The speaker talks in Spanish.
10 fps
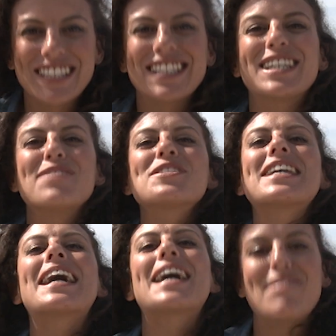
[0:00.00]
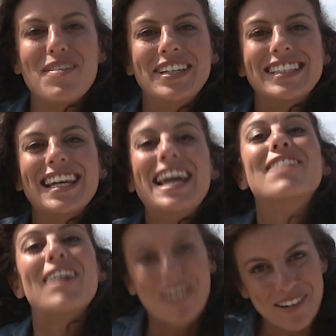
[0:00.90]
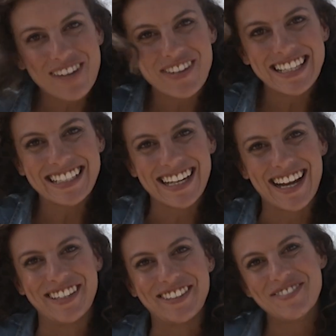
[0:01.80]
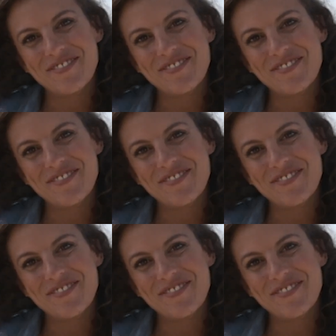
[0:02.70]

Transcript: detendremos en Hamamet, el balcón al Mediterráneo.